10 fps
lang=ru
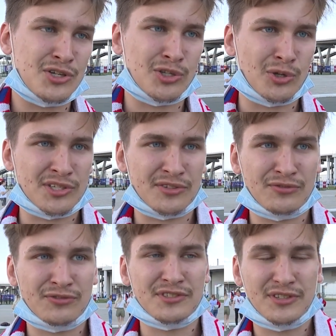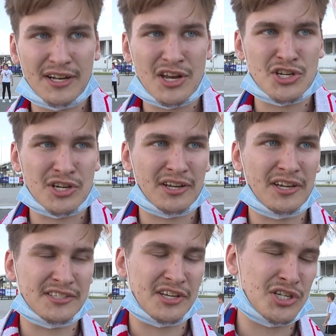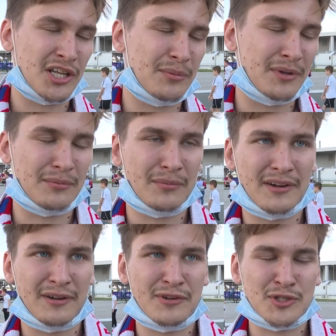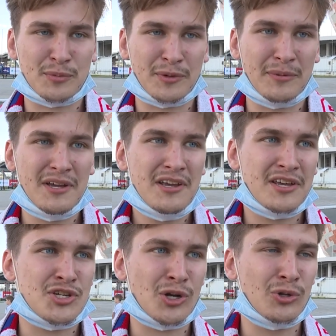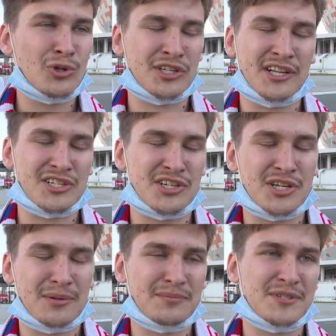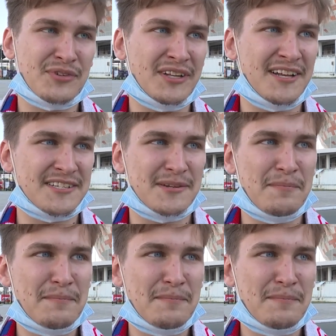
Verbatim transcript: что в дальнейшей игре с датчанами мы выступим еще лучше даже, чем с Финляндией.